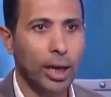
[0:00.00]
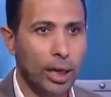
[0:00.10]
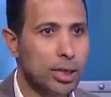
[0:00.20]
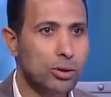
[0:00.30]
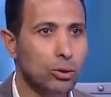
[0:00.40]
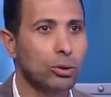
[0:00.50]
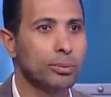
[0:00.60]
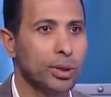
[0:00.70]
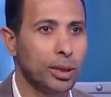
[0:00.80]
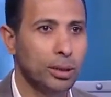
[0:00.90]
حجزته
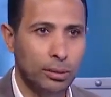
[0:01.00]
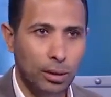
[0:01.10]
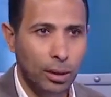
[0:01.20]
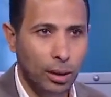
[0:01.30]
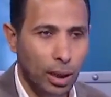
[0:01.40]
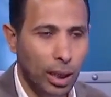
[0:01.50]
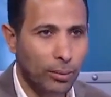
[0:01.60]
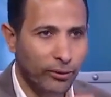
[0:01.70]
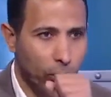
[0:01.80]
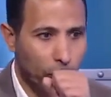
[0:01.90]
وقمت ايه
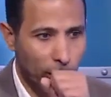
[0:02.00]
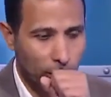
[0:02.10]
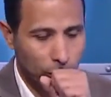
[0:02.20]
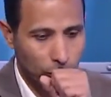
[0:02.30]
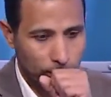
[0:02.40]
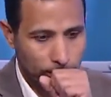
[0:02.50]
لعيبه أيوة. في الجون على طول